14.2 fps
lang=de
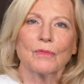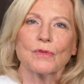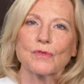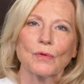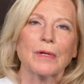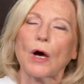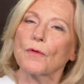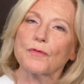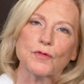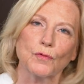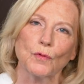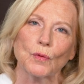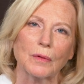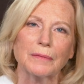so ein
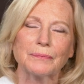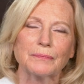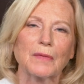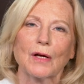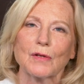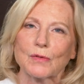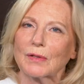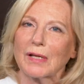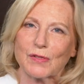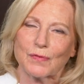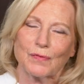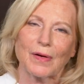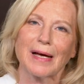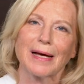Aufschwung. Also
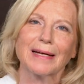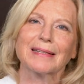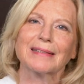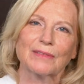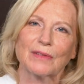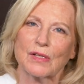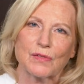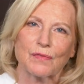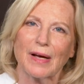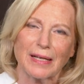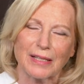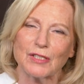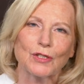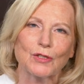das war, das
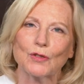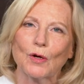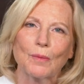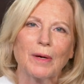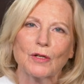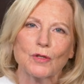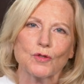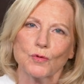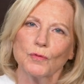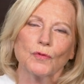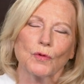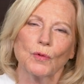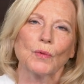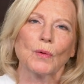war richtig nochmal eine
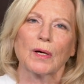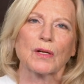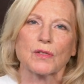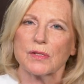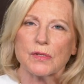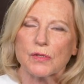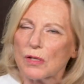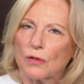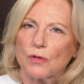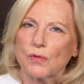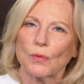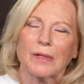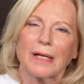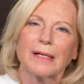Stufe höher. Das ist eine
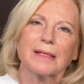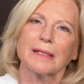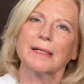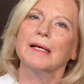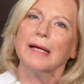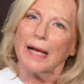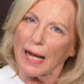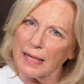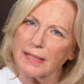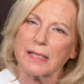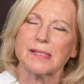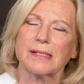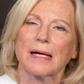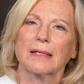sogenannte
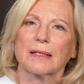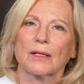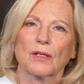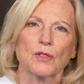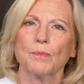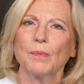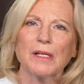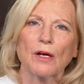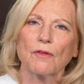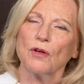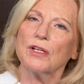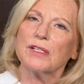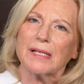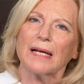Alterskarriere. Ich bin ja
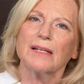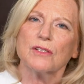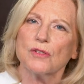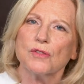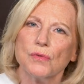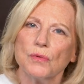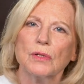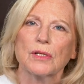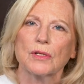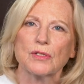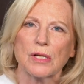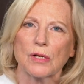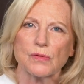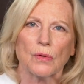völlig
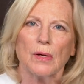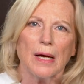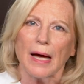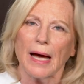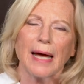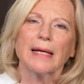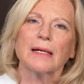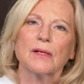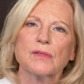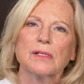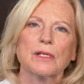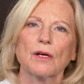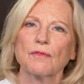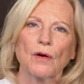antizyklisch. Also eigentlich
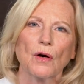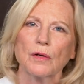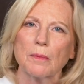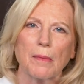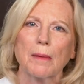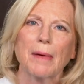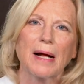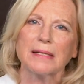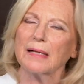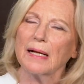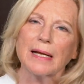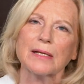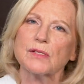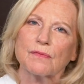sind ja Frauen in meinem
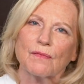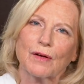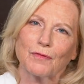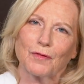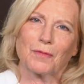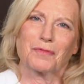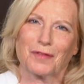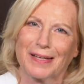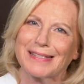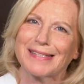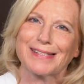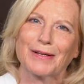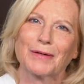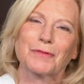Alter längst weg vom
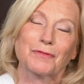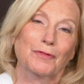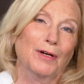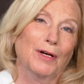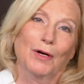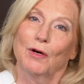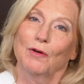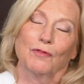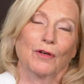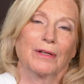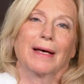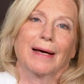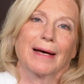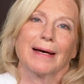Fenster und
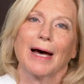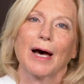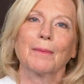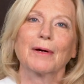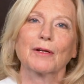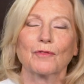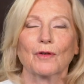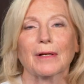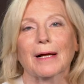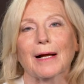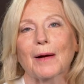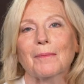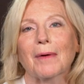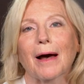von der Arbeit vor der
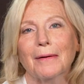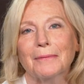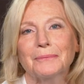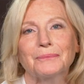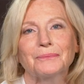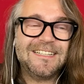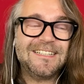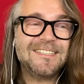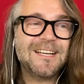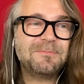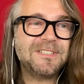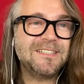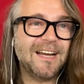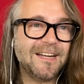Kamera. Ich
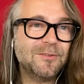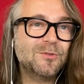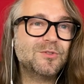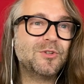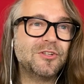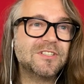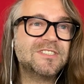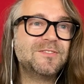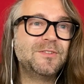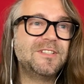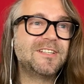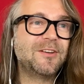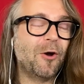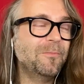habe den Eindruck, du könntest für
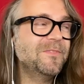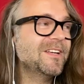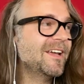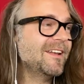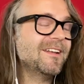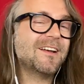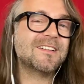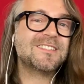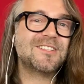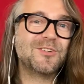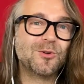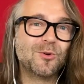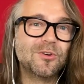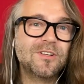die kommende
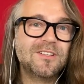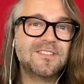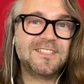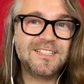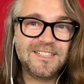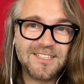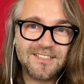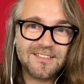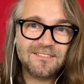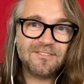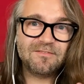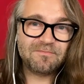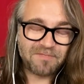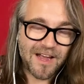Generation, die
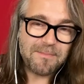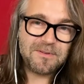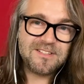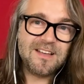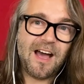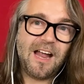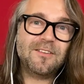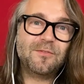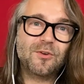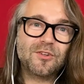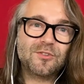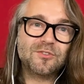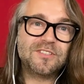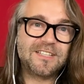weibliche
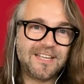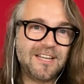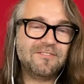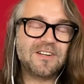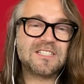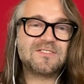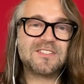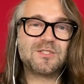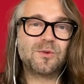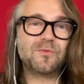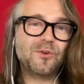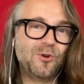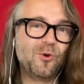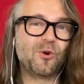Antwort und die
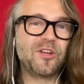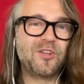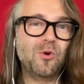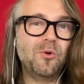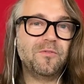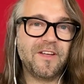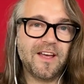Gegenwartsversion von Loriot